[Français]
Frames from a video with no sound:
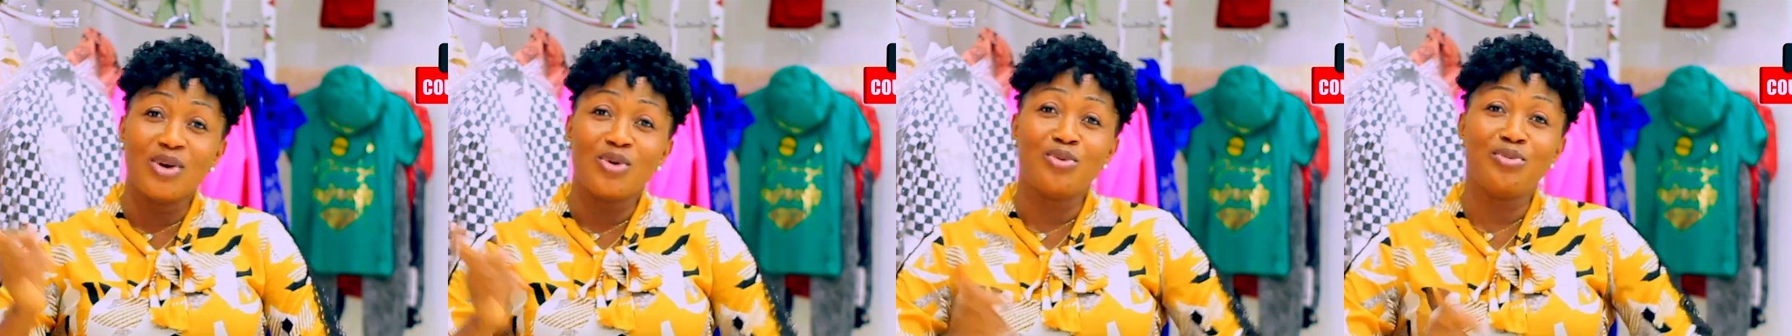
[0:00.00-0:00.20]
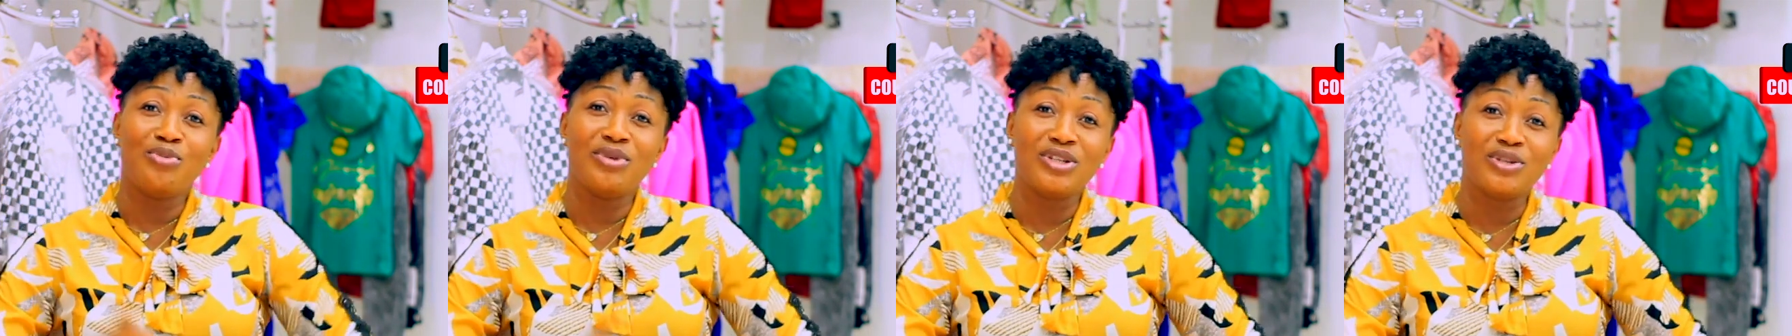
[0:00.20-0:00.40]

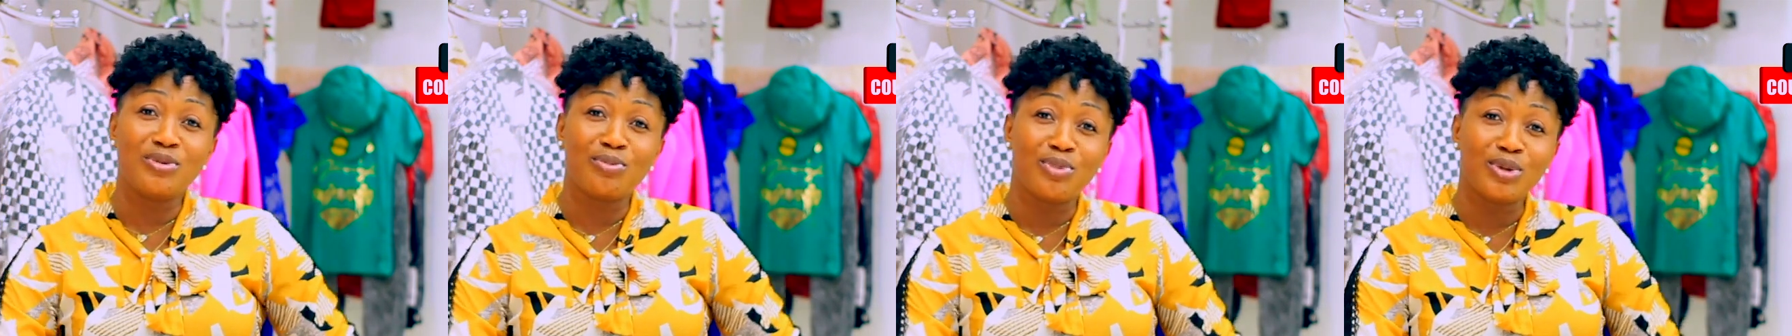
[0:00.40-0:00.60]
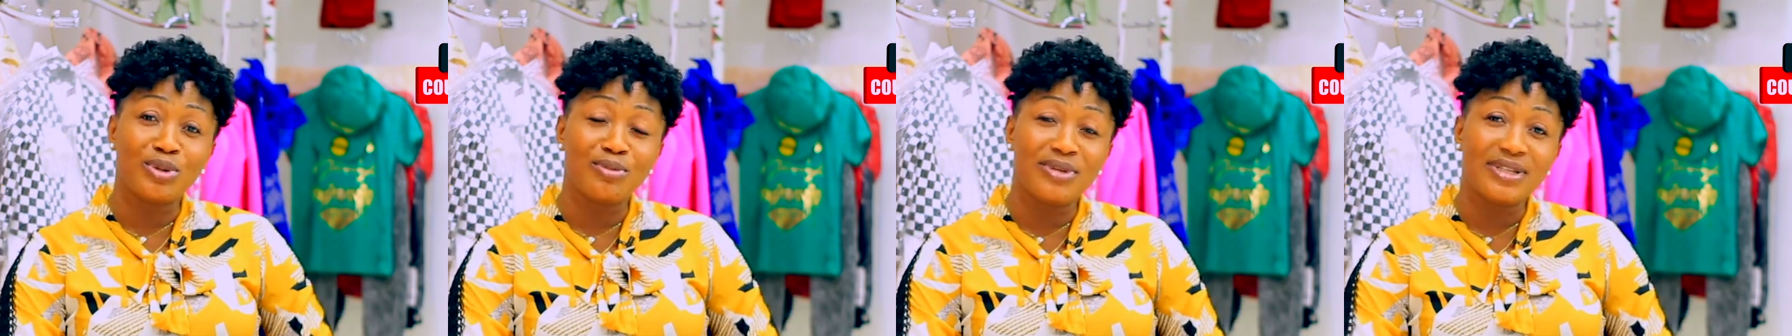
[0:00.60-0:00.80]
ou bien je
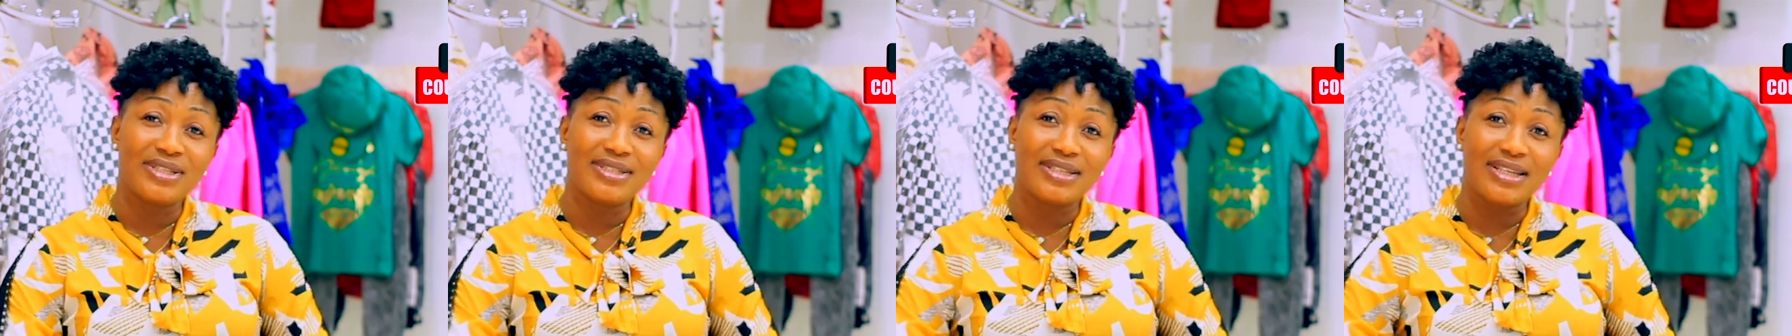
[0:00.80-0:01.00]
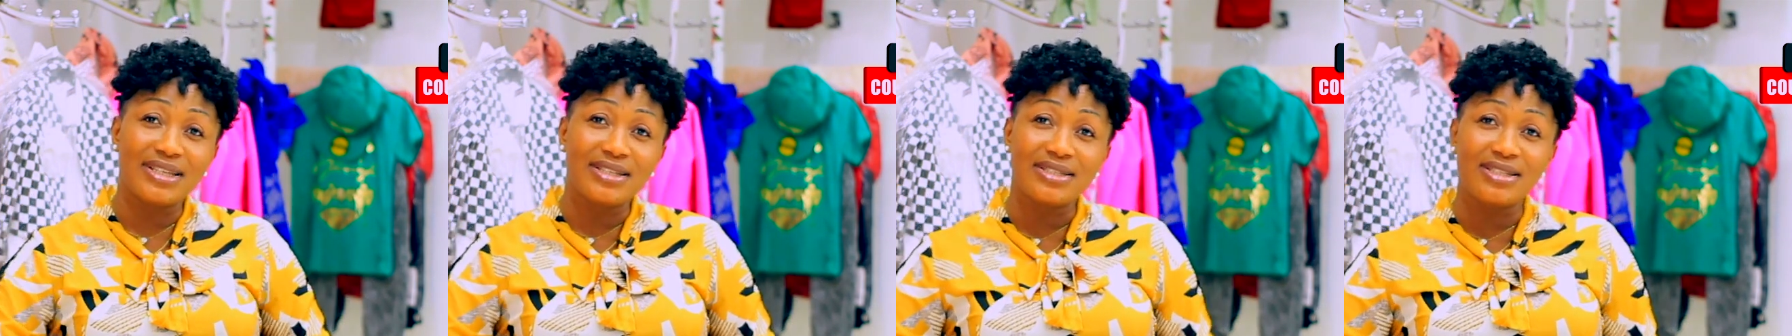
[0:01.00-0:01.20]
porte mes
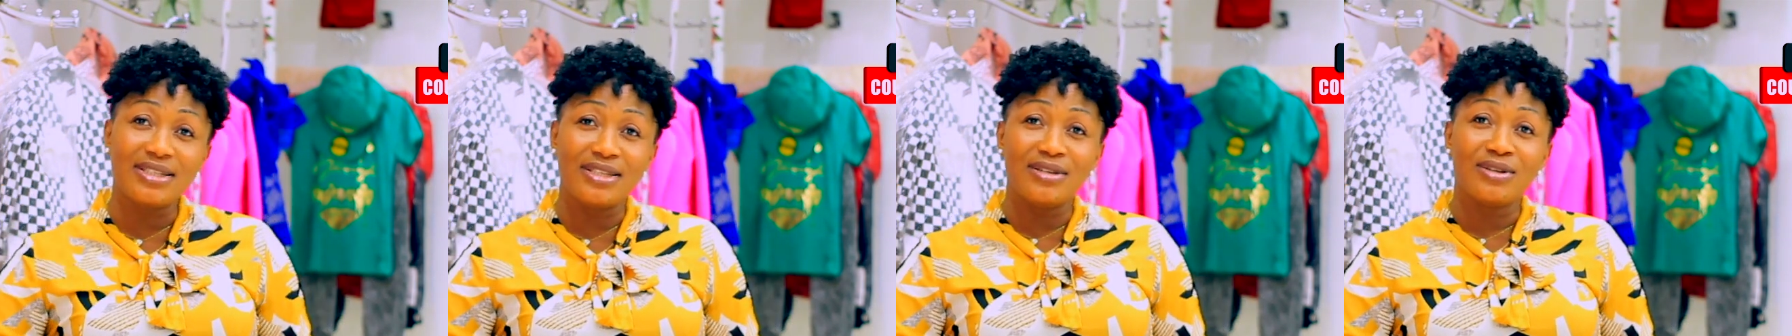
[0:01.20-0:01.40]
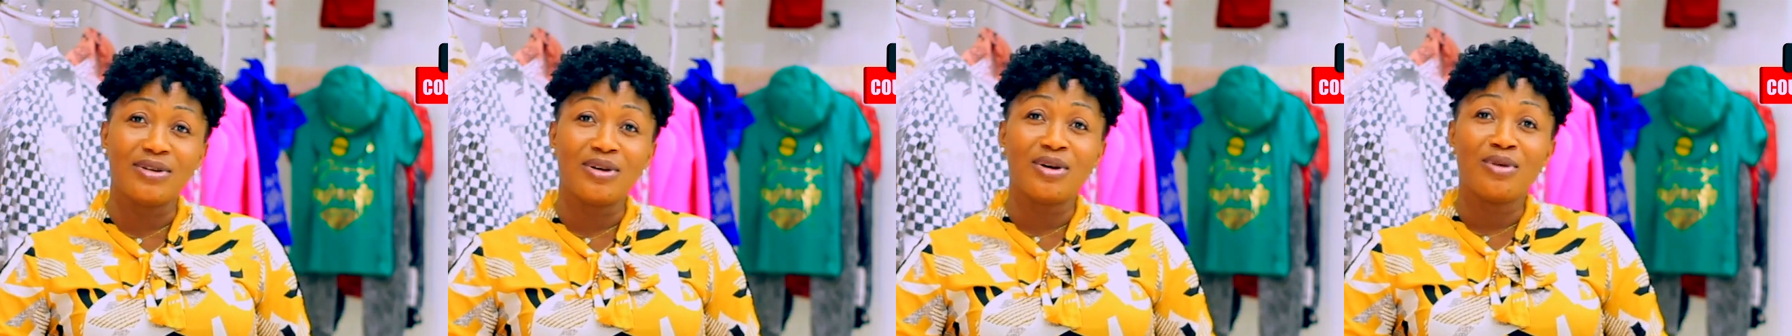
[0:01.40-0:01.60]

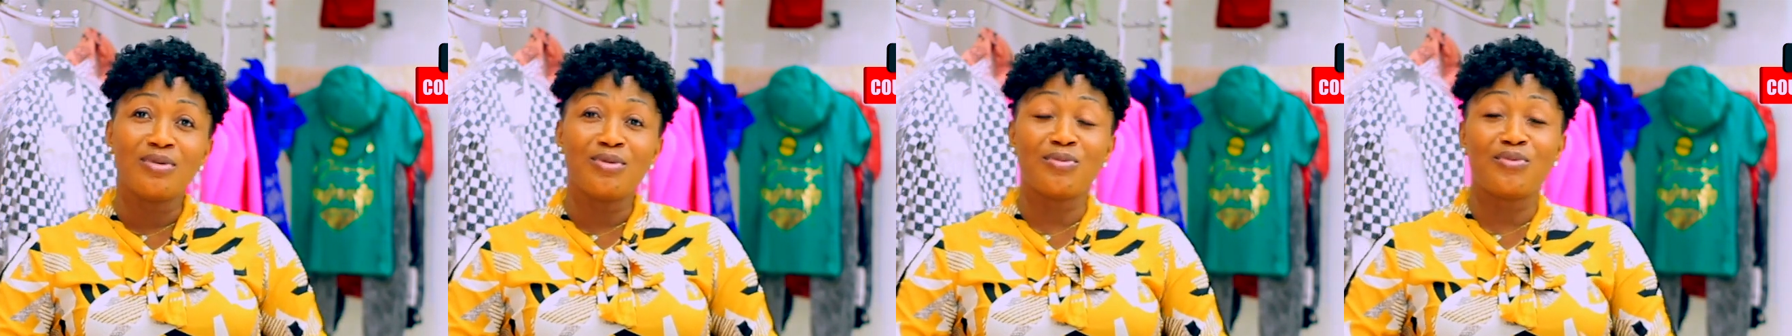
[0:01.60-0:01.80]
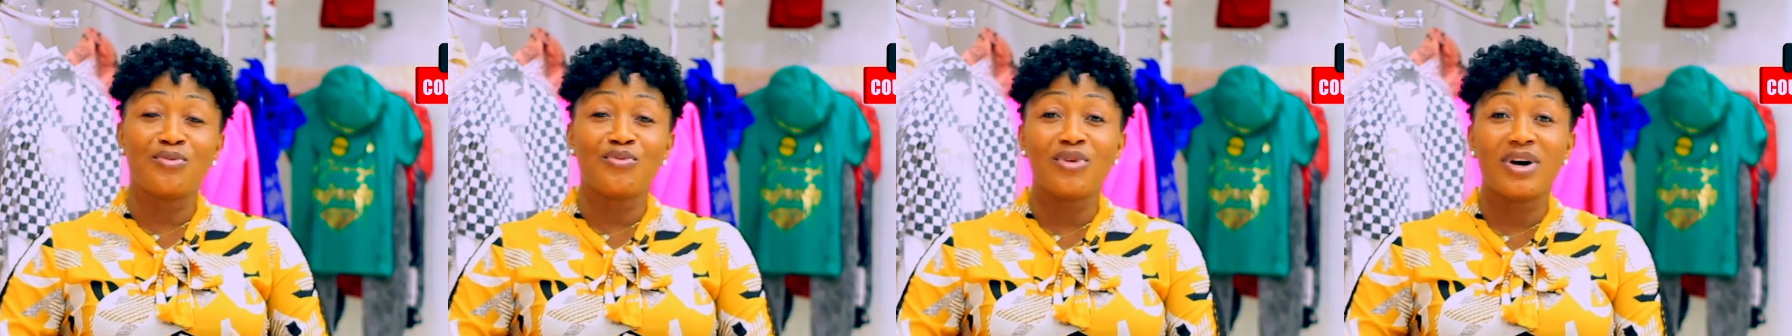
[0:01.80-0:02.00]
sexy,
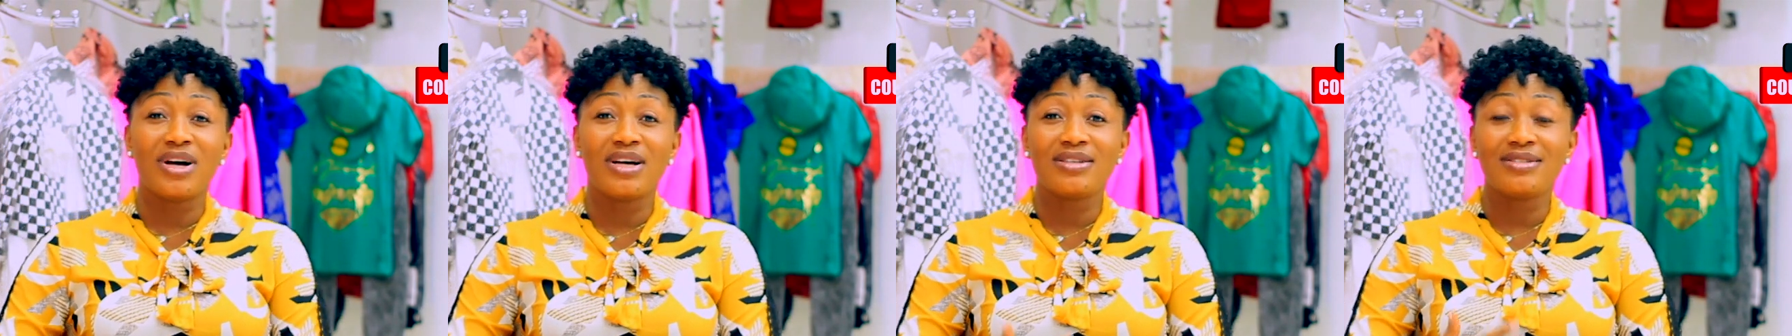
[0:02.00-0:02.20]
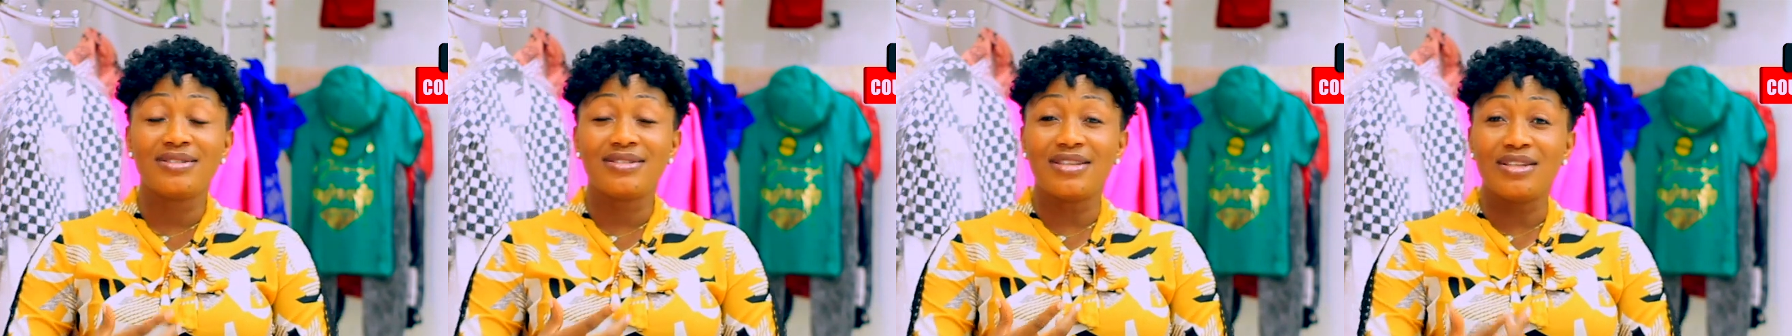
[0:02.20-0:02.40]
pour
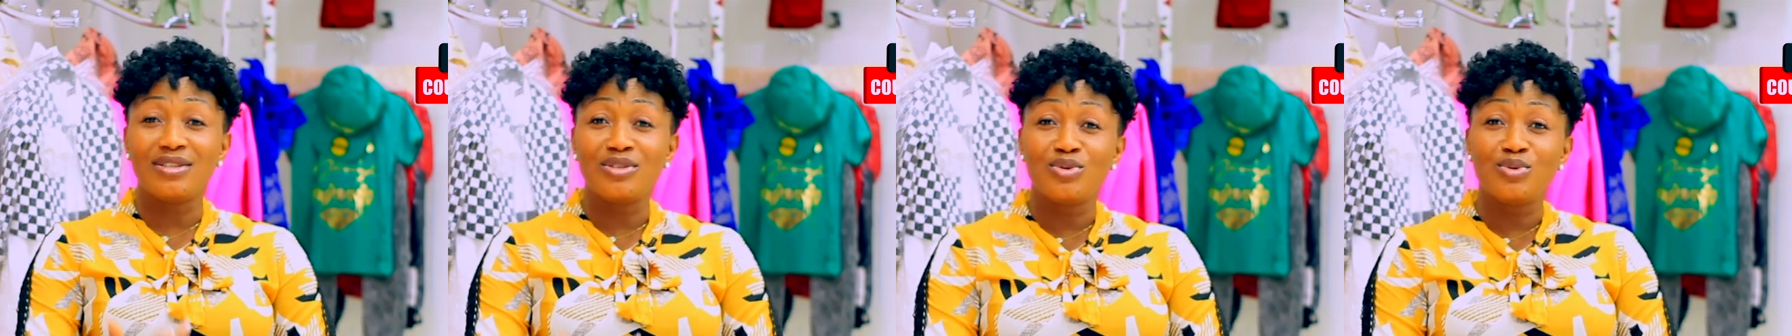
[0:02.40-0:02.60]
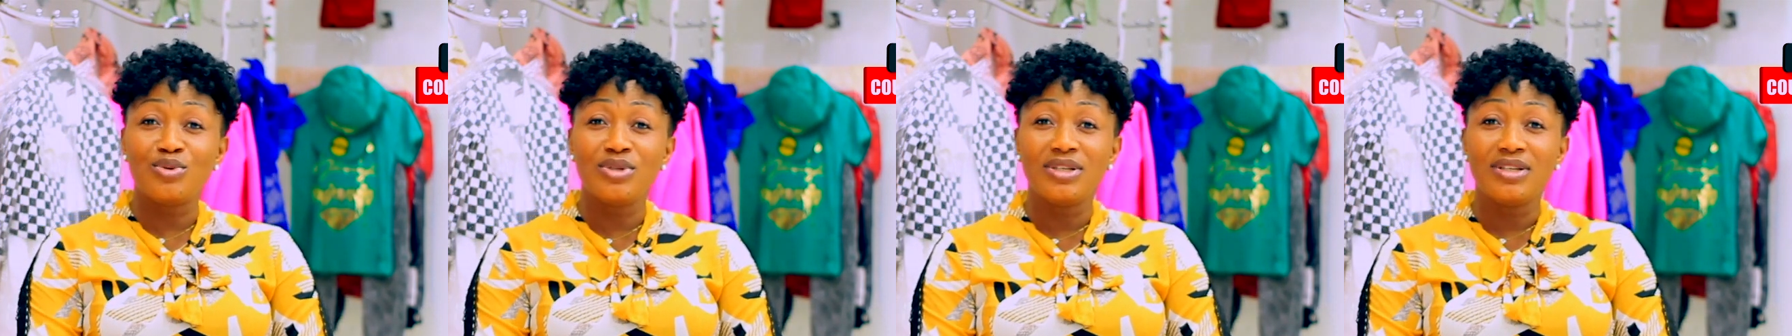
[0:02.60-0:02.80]
pouvoir
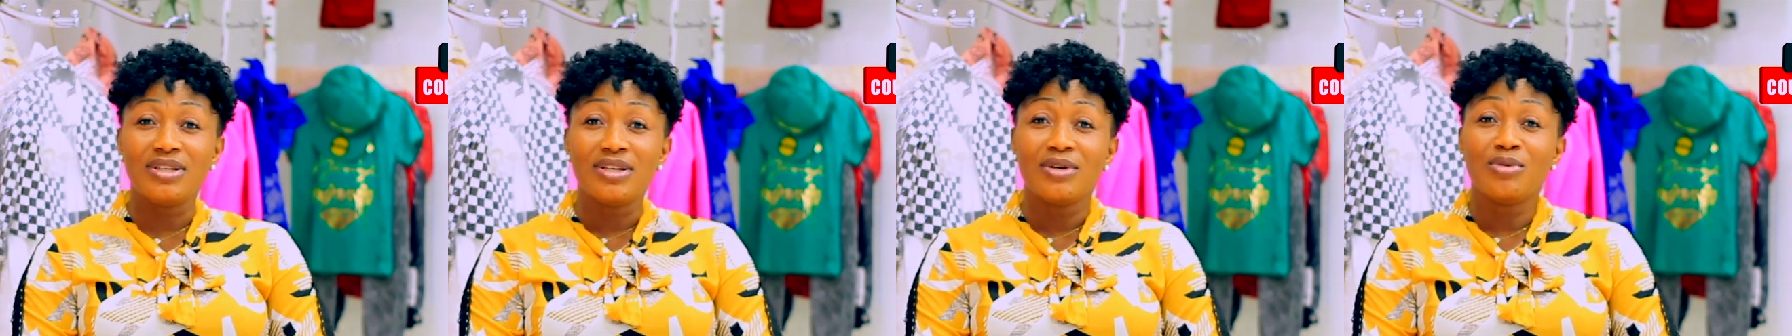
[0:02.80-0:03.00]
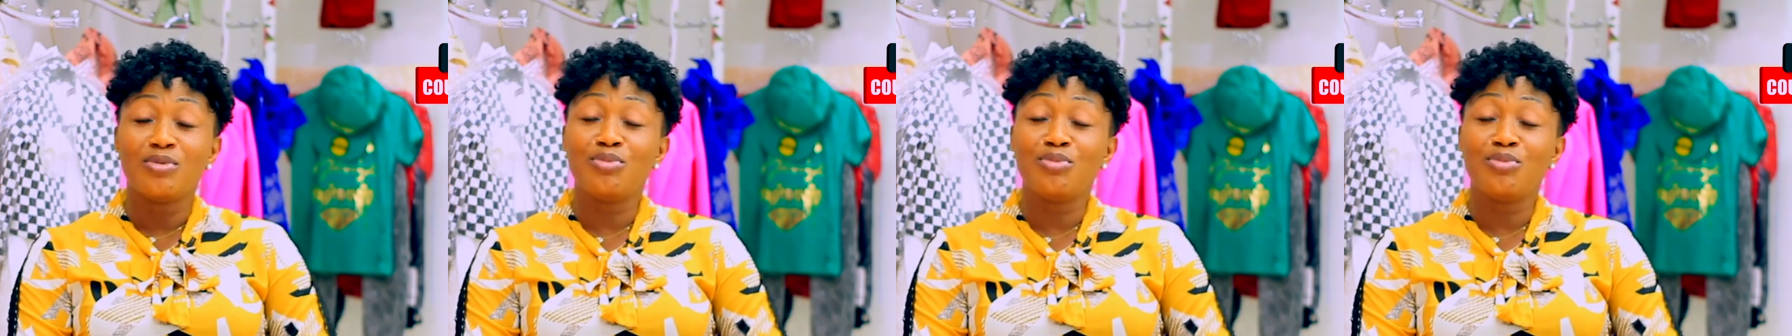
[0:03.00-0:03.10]
séduire,